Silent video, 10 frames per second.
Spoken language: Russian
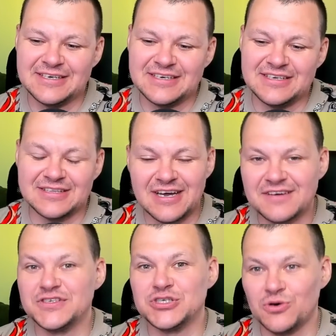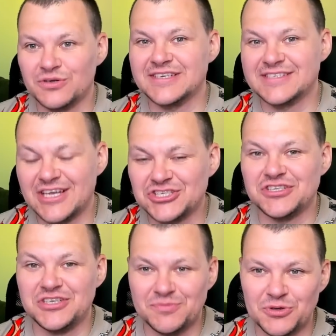И так все
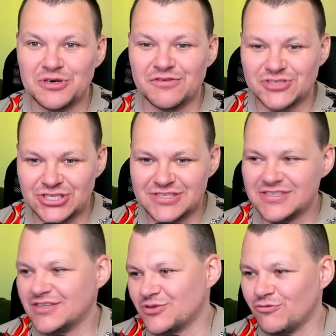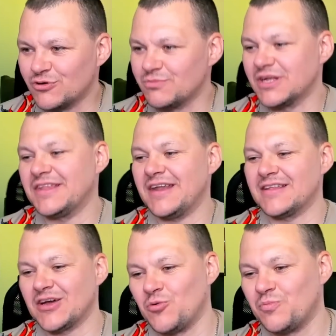достаточно неплохо в жизни, но вот благодаря
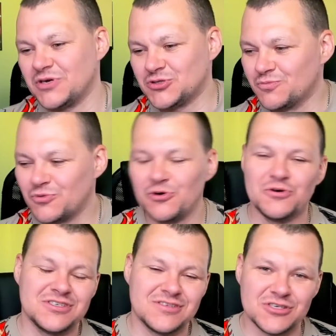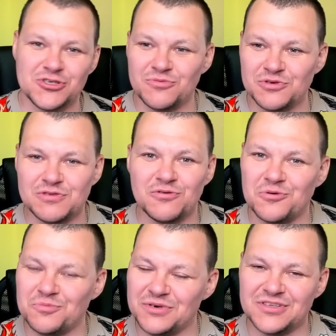такому поступку хочется, чтобы у
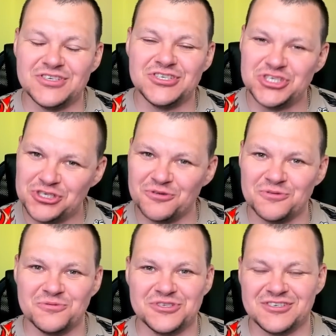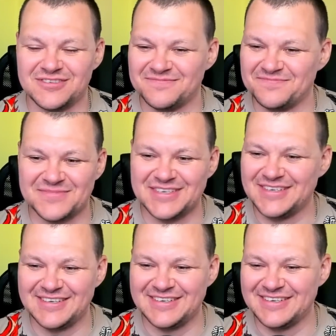него было еще лучше.
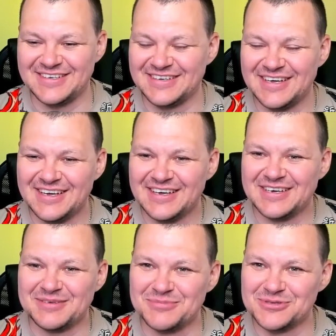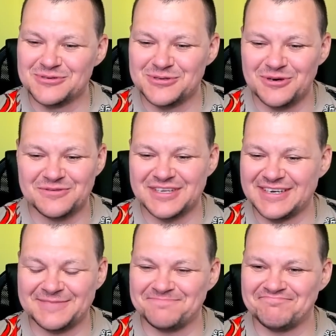И, безусловно,